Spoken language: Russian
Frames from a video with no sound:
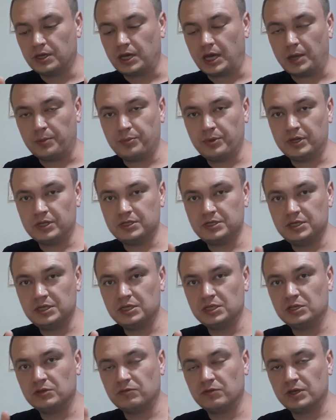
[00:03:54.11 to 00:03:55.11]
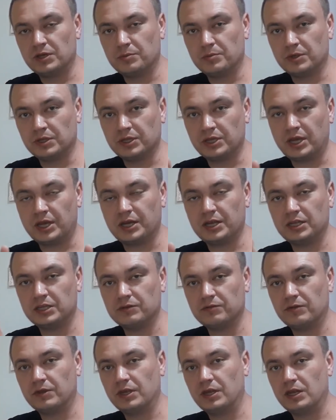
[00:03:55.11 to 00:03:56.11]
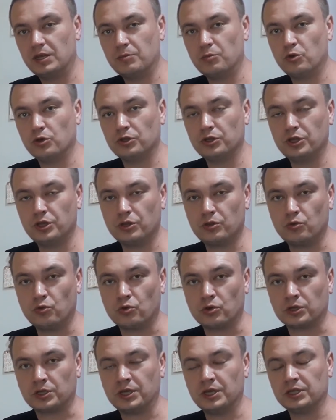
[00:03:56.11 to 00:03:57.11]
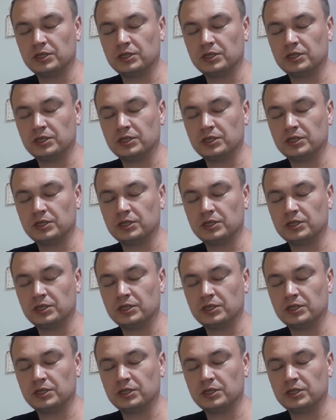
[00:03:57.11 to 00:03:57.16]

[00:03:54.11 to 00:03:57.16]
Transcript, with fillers: апельсиновые, мандариновые, лимонные корки.